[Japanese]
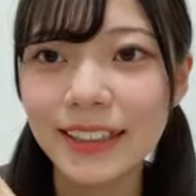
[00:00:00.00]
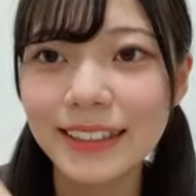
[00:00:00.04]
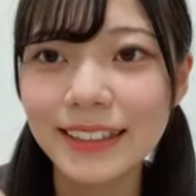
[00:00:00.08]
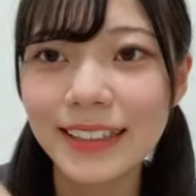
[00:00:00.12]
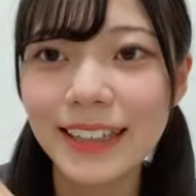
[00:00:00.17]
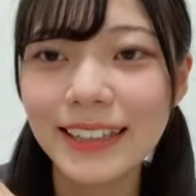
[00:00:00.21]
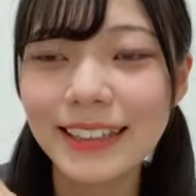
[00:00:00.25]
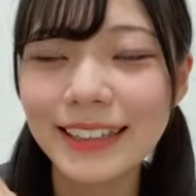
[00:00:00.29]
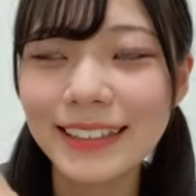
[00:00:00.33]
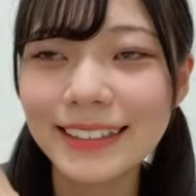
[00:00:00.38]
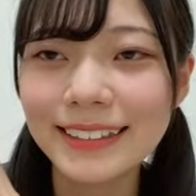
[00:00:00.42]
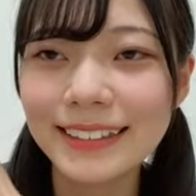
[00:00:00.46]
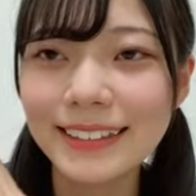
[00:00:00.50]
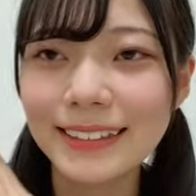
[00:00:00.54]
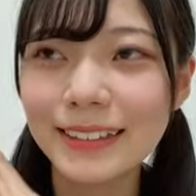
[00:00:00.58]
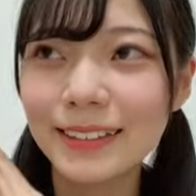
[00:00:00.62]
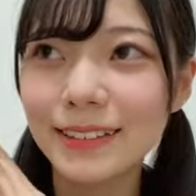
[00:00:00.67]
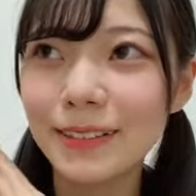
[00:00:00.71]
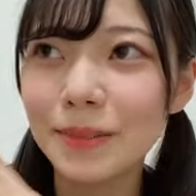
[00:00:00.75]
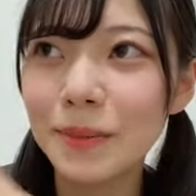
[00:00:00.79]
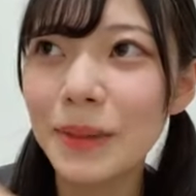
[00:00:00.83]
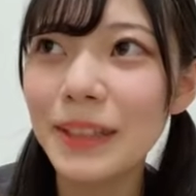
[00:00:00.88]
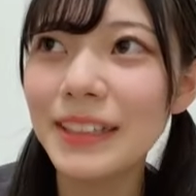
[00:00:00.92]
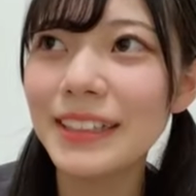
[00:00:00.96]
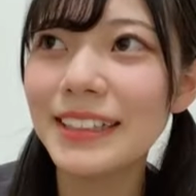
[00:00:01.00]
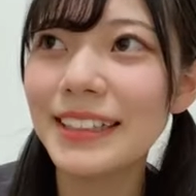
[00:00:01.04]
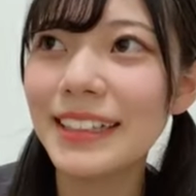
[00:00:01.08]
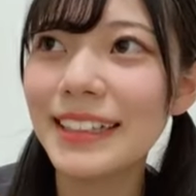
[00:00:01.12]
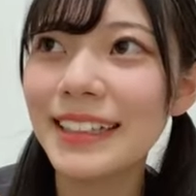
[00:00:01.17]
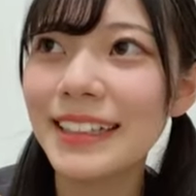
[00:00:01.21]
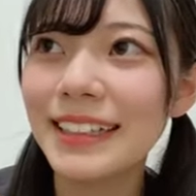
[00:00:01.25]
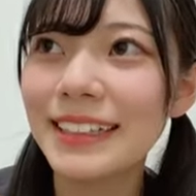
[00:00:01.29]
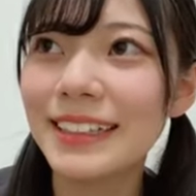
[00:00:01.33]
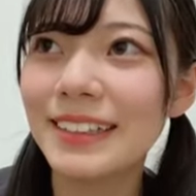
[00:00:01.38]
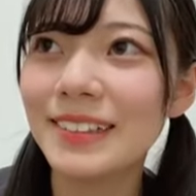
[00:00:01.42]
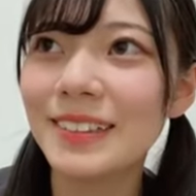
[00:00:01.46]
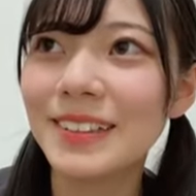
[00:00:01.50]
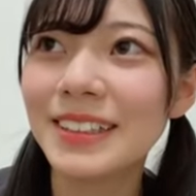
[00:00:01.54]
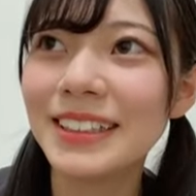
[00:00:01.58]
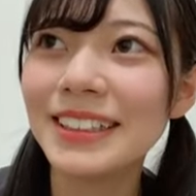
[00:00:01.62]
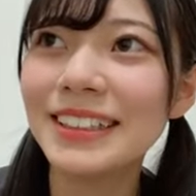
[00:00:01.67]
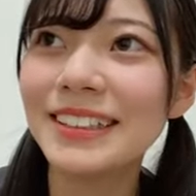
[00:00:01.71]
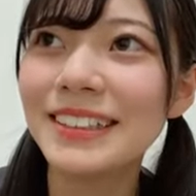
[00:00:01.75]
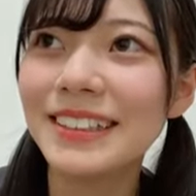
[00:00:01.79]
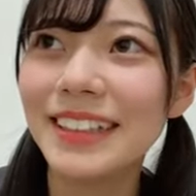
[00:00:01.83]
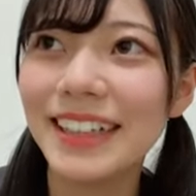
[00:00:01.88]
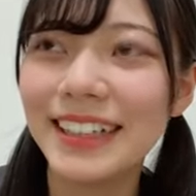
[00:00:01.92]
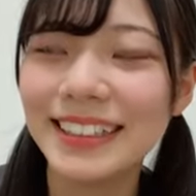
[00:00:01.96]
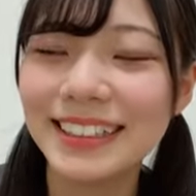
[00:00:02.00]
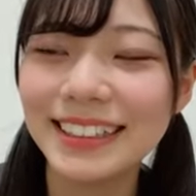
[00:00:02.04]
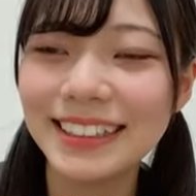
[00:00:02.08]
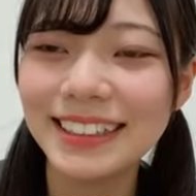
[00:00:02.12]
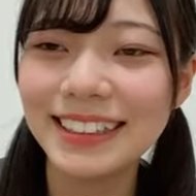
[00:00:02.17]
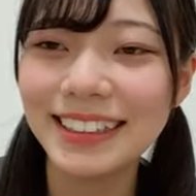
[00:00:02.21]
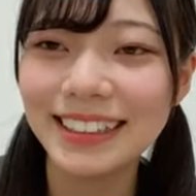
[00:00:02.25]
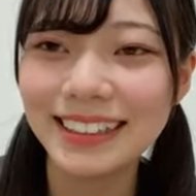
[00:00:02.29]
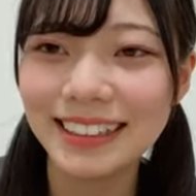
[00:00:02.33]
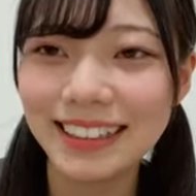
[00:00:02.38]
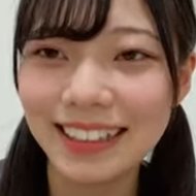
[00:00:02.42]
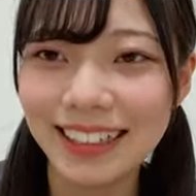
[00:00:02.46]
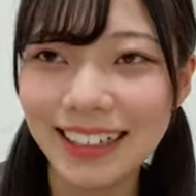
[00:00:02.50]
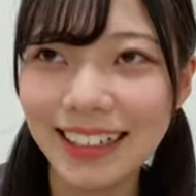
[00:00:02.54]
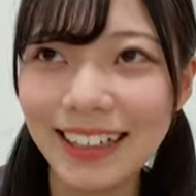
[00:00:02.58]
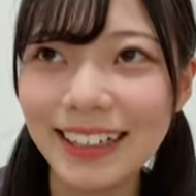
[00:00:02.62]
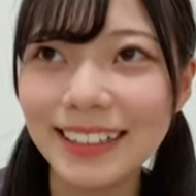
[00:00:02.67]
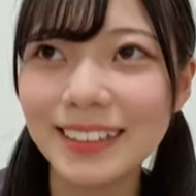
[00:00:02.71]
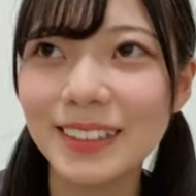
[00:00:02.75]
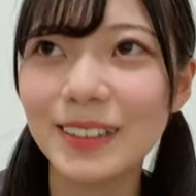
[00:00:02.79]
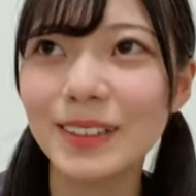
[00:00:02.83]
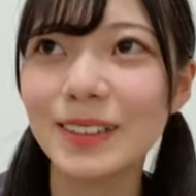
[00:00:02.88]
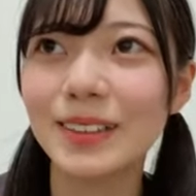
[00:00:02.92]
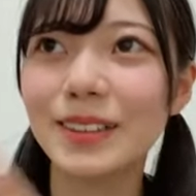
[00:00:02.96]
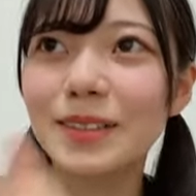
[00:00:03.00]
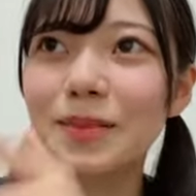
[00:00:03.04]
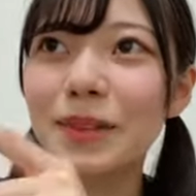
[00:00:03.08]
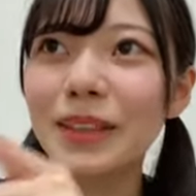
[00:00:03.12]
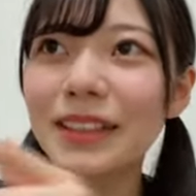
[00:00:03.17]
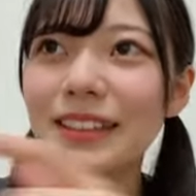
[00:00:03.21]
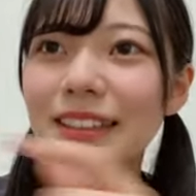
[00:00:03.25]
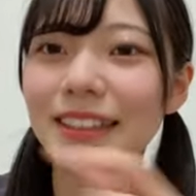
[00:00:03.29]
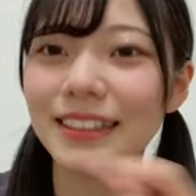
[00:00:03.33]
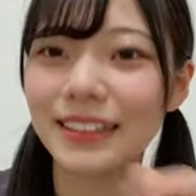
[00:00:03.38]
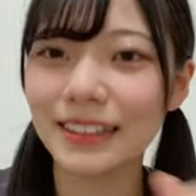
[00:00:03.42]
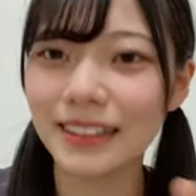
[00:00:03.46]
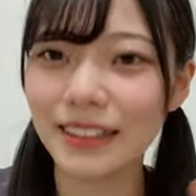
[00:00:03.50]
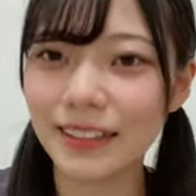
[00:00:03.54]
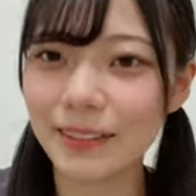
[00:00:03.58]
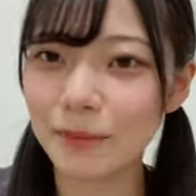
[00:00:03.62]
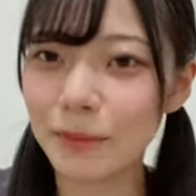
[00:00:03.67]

で夢に出てきてほしいくらい好きだったからその夢に